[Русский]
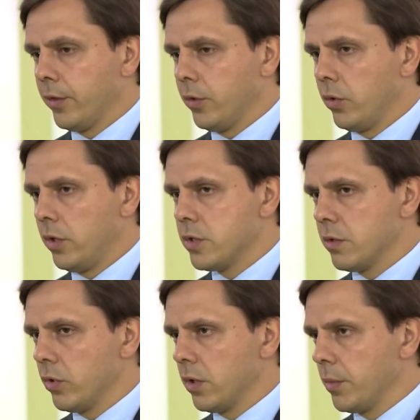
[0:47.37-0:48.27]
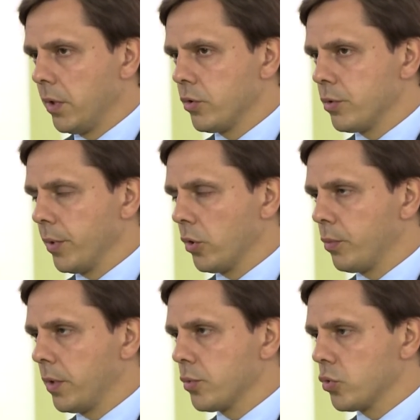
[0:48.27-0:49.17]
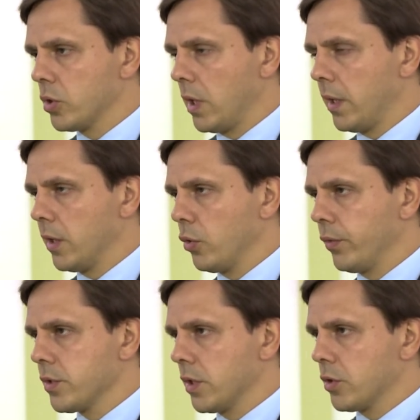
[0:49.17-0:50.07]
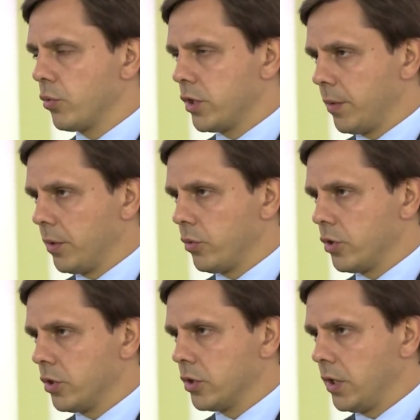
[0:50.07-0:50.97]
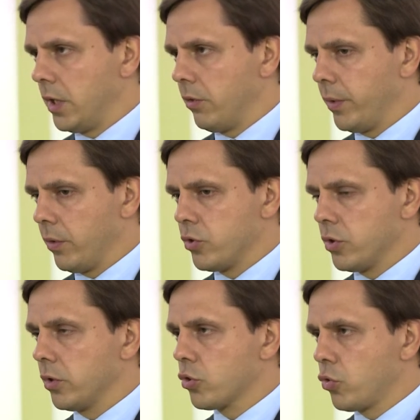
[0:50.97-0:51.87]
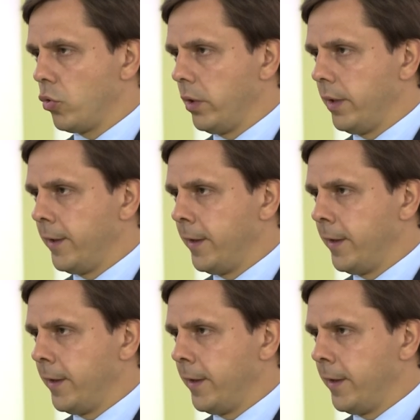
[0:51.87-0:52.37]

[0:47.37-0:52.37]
Ну и сегодня мы очень подробно обсуждали готовность наших учебных учреждений. В первую очередь это школы.